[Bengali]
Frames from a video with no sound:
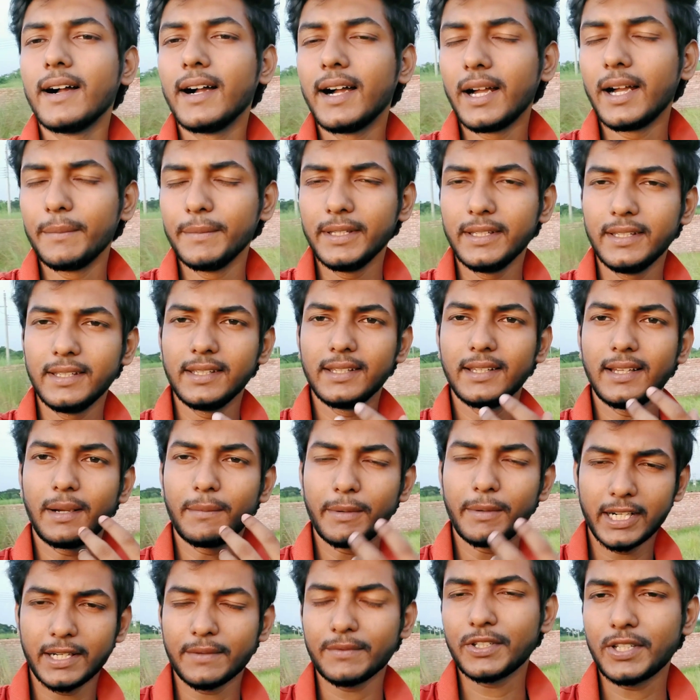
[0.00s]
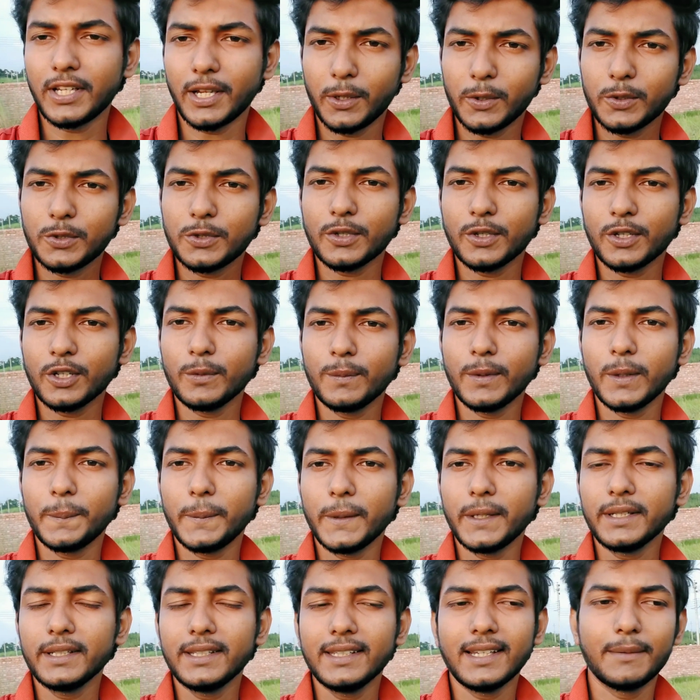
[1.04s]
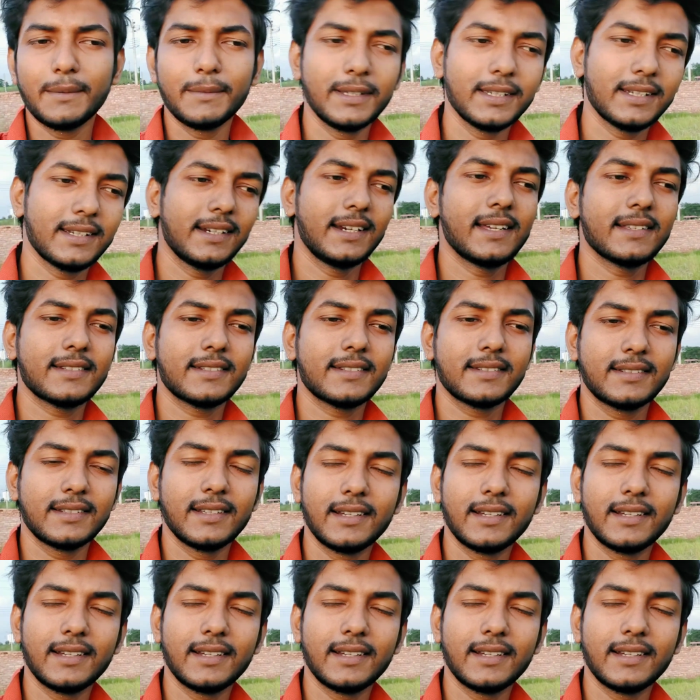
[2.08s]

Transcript: আমি আমার নাম সাগরচন্দ্র ব্যাপারী আমি ক্লাস